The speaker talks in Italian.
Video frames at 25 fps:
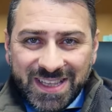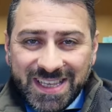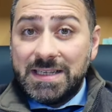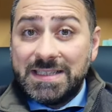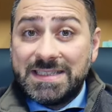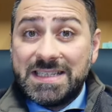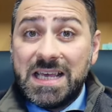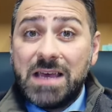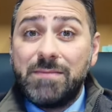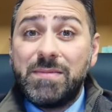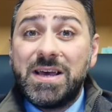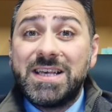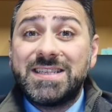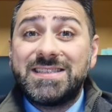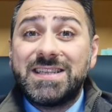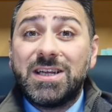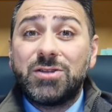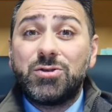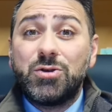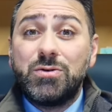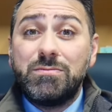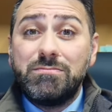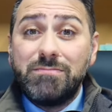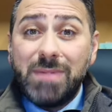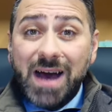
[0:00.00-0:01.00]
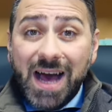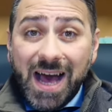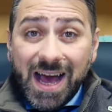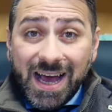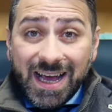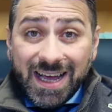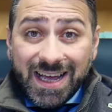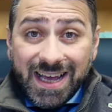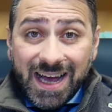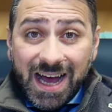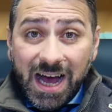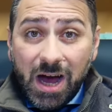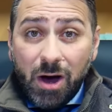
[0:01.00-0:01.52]
sei mai stato in
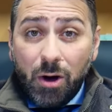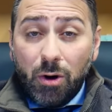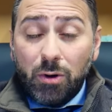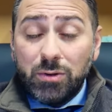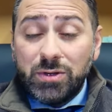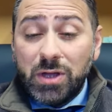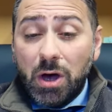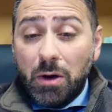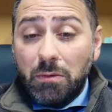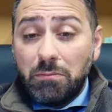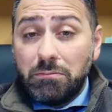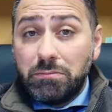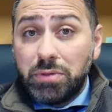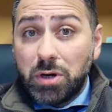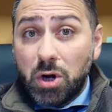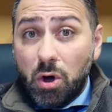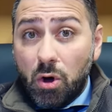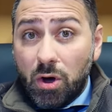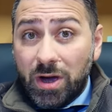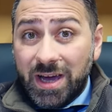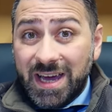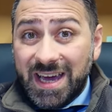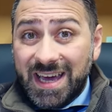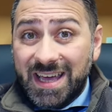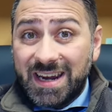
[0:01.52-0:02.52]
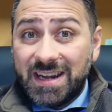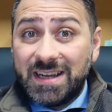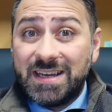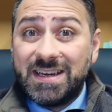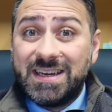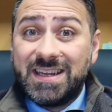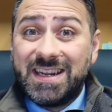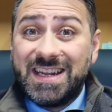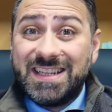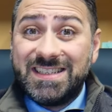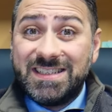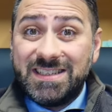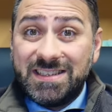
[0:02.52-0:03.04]
banca o da un broker
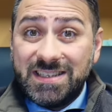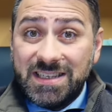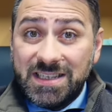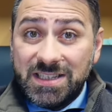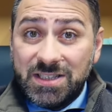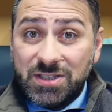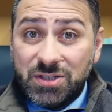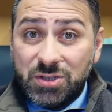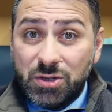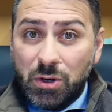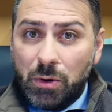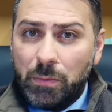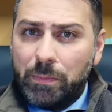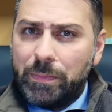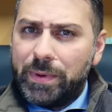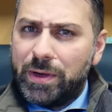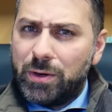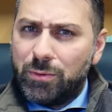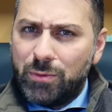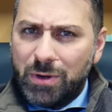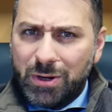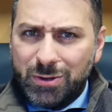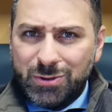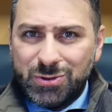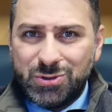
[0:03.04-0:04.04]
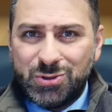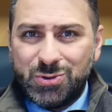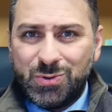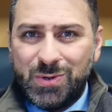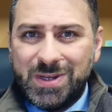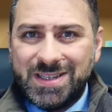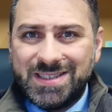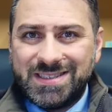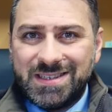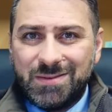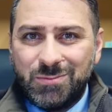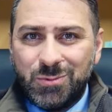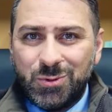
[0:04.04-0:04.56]
creditizio per una
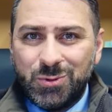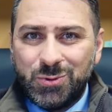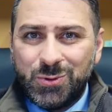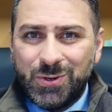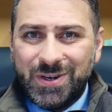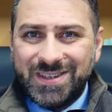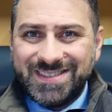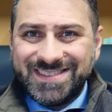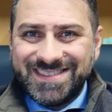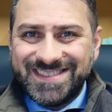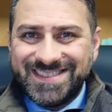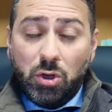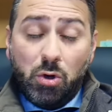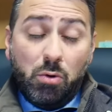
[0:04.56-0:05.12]
consulenza mutua?